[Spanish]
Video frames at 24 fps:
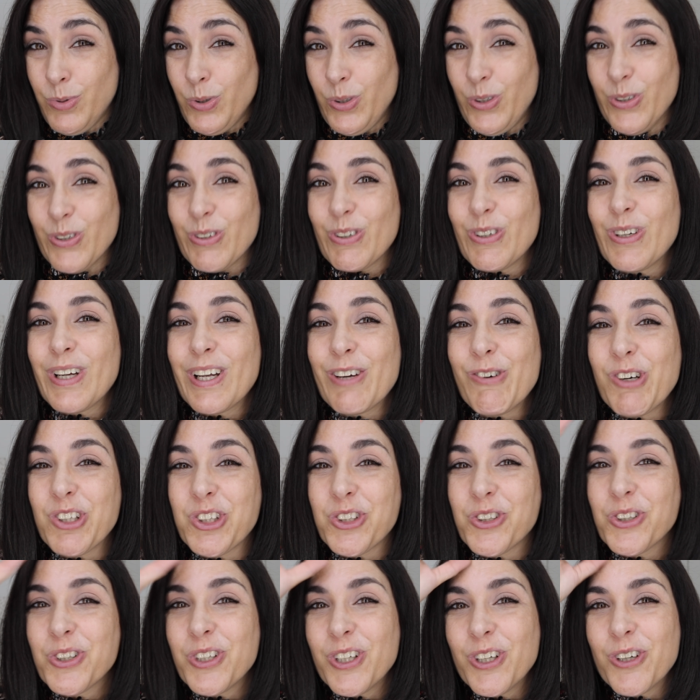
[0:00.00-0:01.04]
pues yo creo que
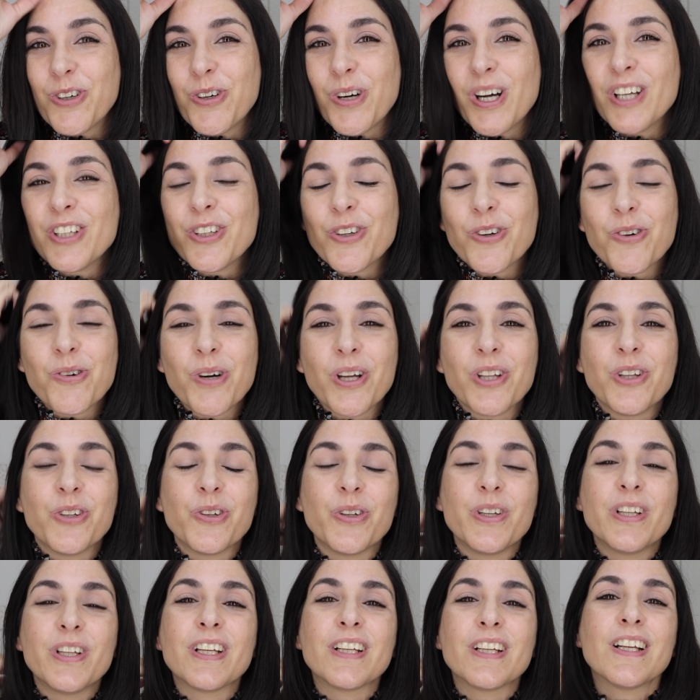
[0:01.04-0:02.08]
4 o 5 años cuando
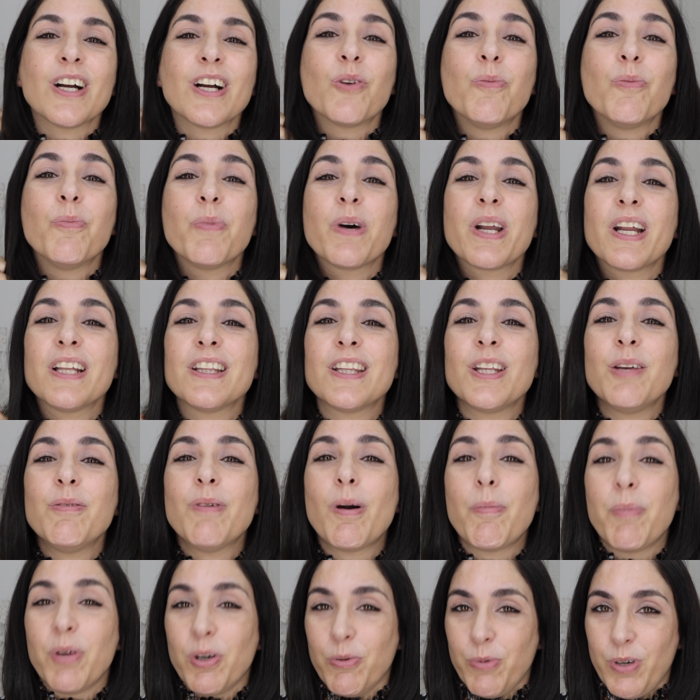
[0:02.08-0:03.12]
hice esa comparativa,
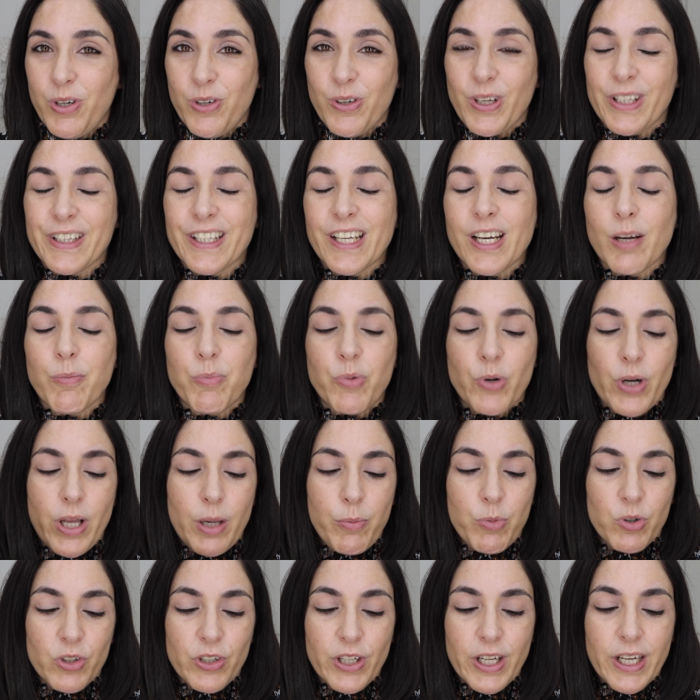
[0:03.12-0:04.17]
pero bueno, la tenéis por ahí
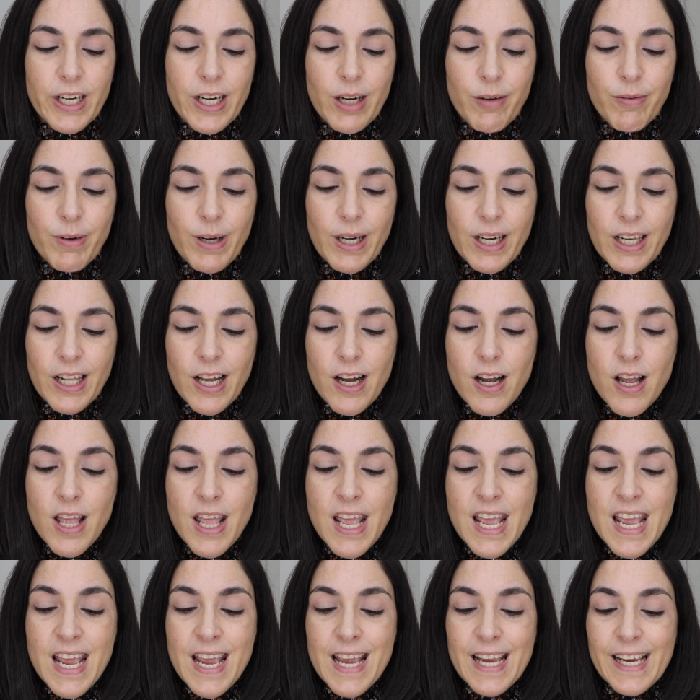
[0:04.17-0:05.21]
por si queréis verla.
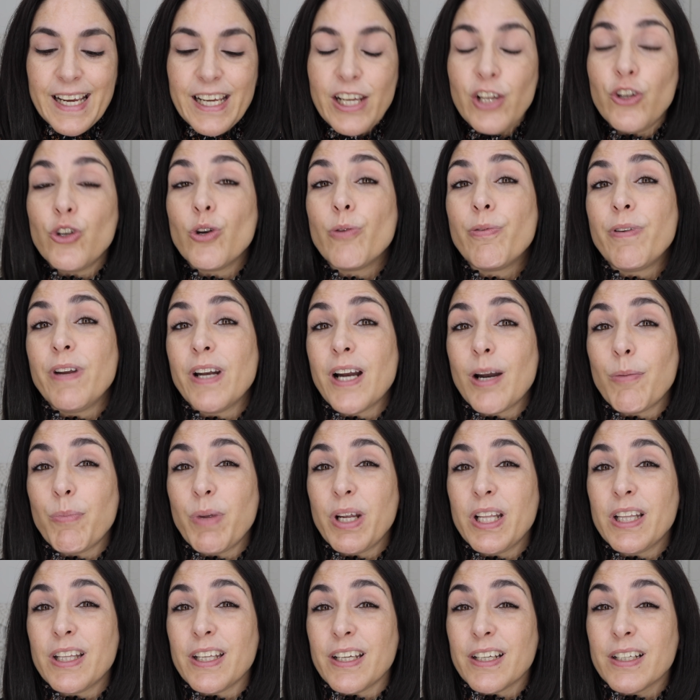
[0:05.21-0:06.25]
Y yo
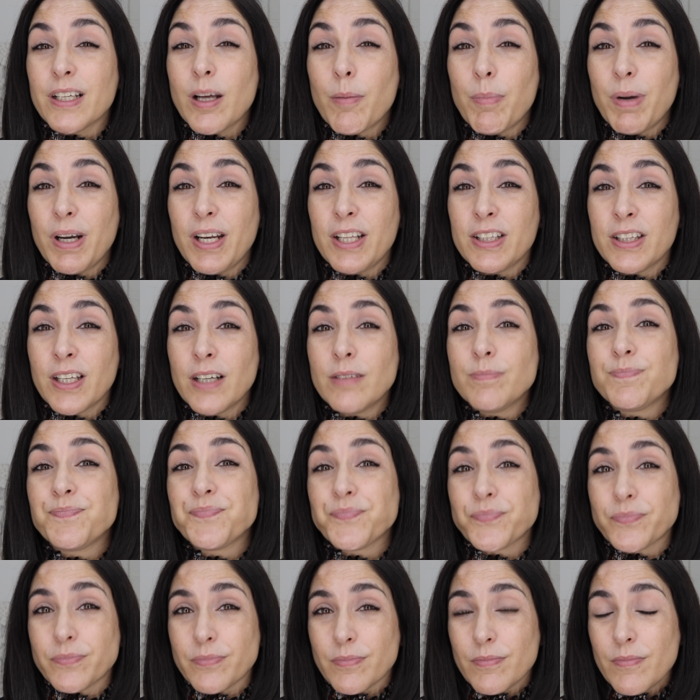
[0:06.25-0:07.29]
finalmente esa paleta
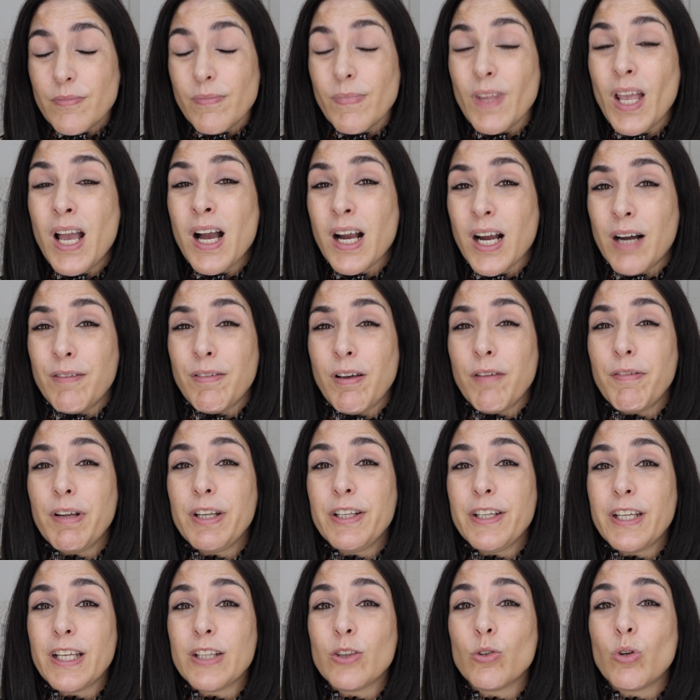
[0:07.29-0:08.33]
acabé
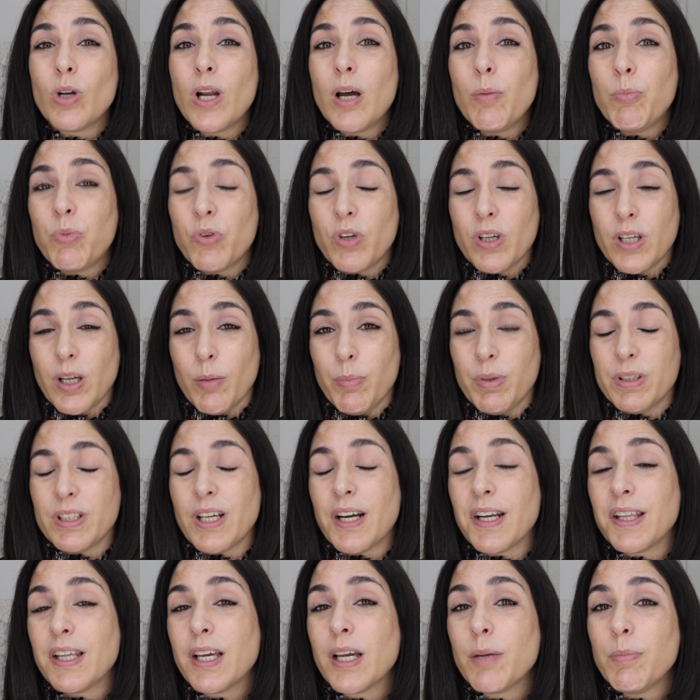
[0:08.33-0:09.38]
vendiéndola porque a
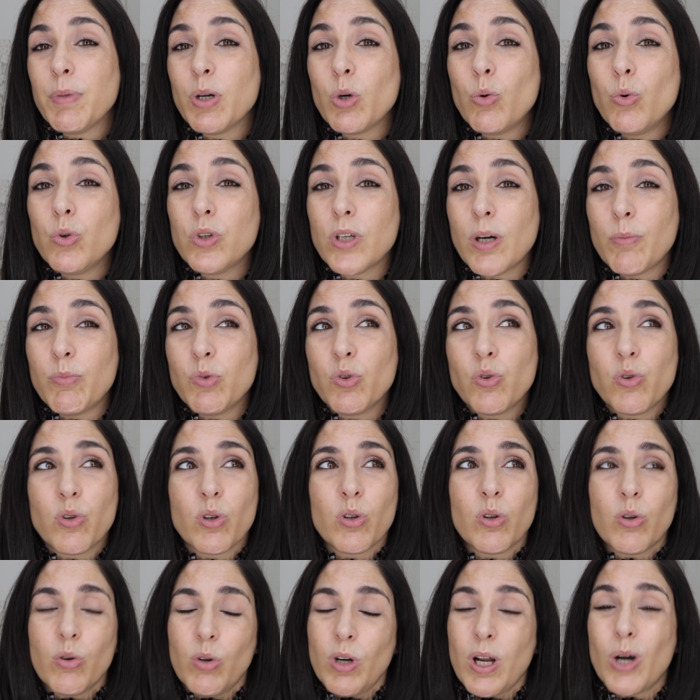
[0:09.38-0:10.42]
pesar de que me gusta mucho
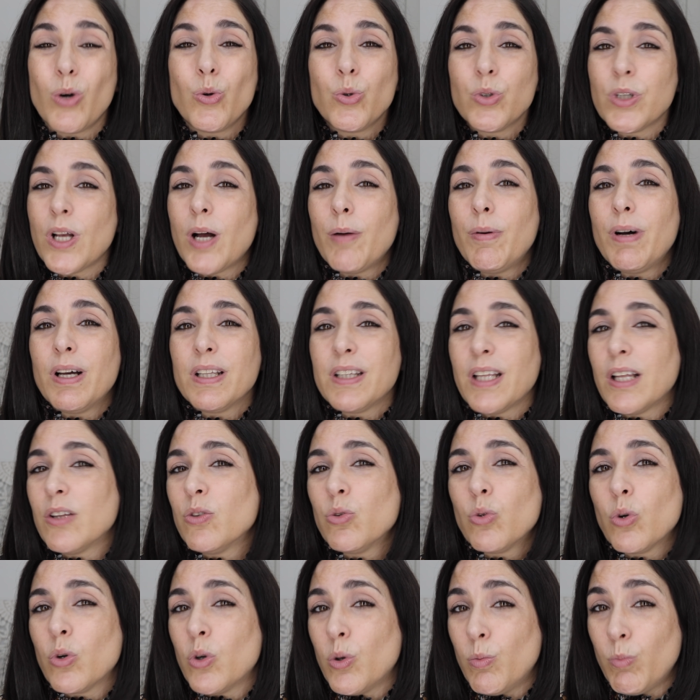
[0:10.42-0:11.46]
no la usaba
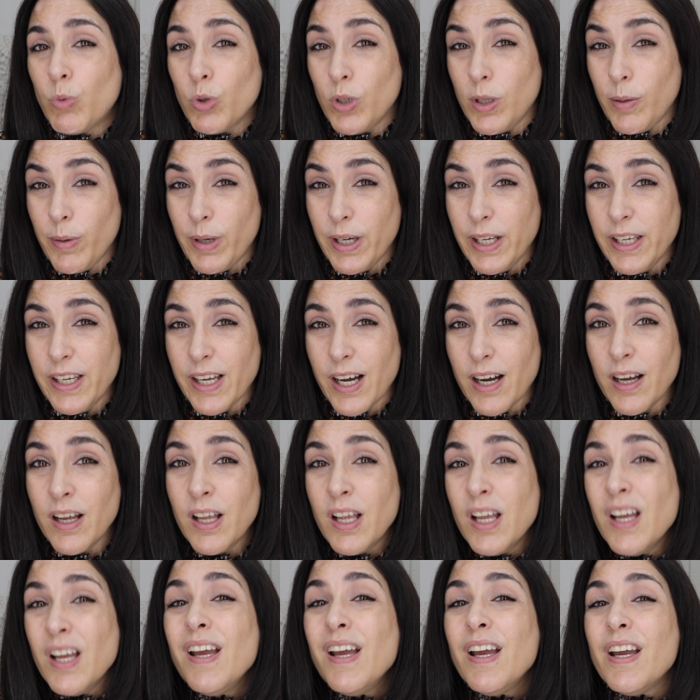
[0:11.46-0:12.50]
tanto como debería.
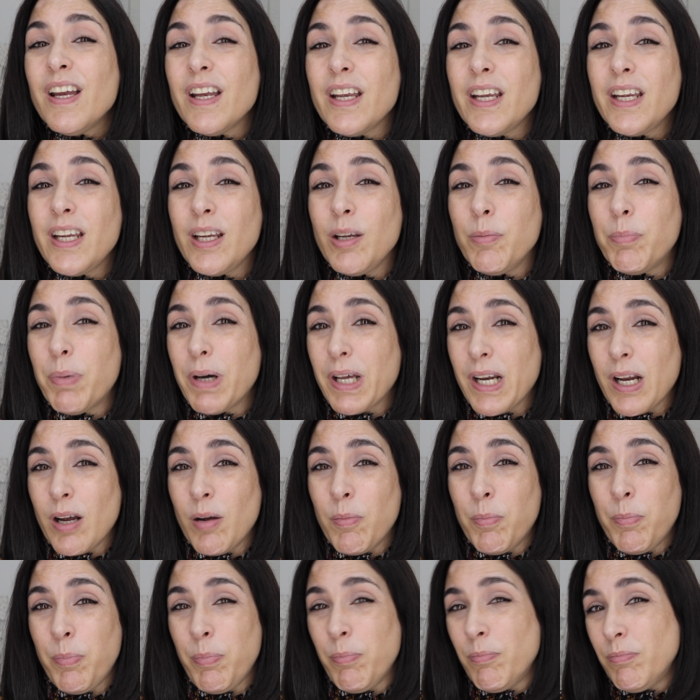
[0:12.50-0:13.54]
Y
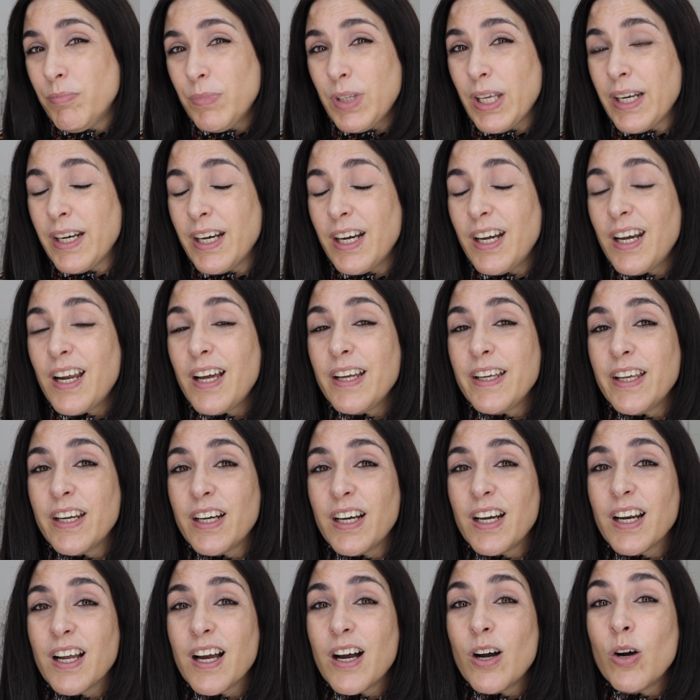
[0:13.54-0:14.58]
para tenerla ahí en
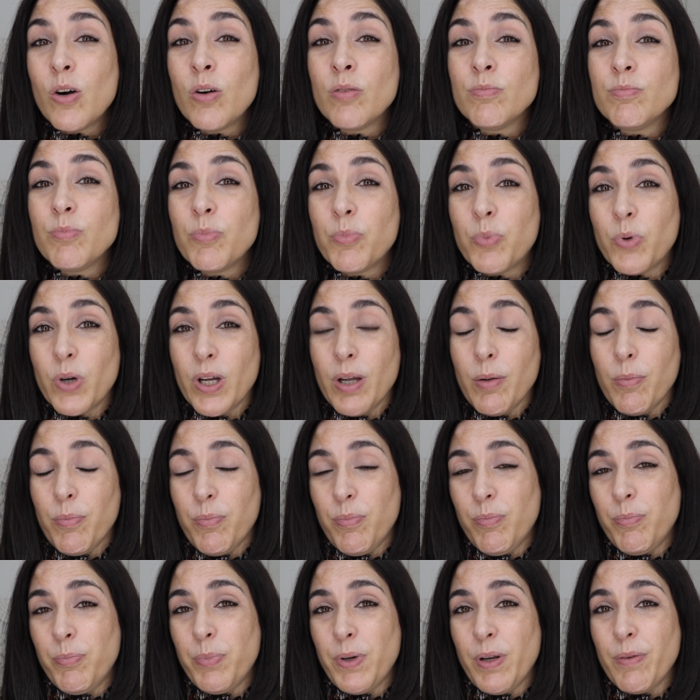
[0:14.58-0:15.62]
el cajón, pues
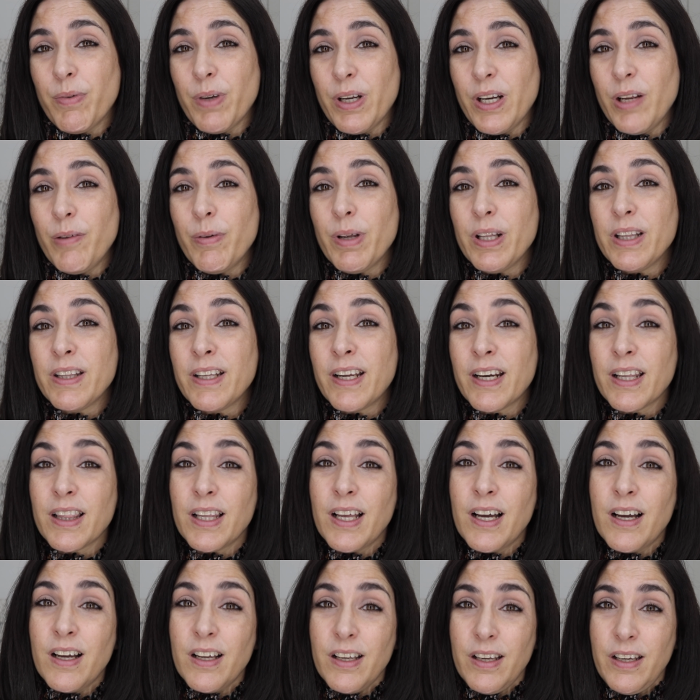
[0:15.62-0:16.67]
preferí
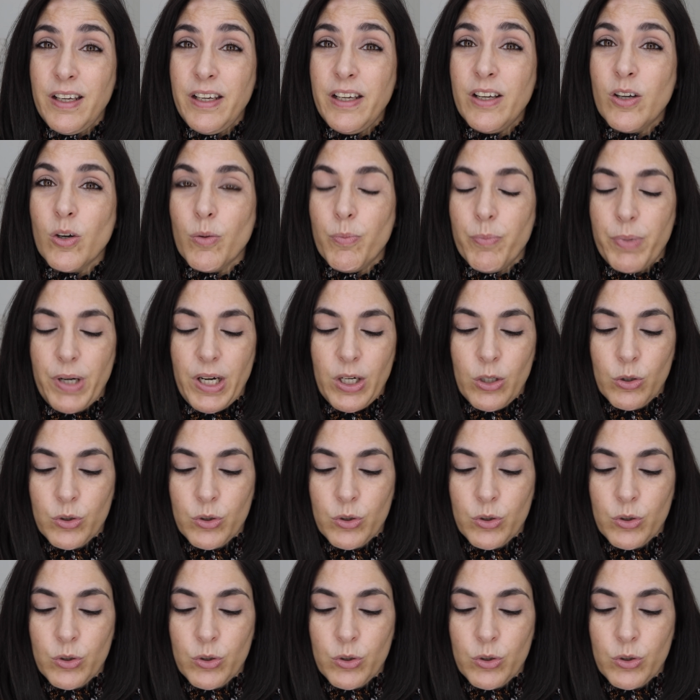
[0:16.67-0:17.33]
venderla y comprar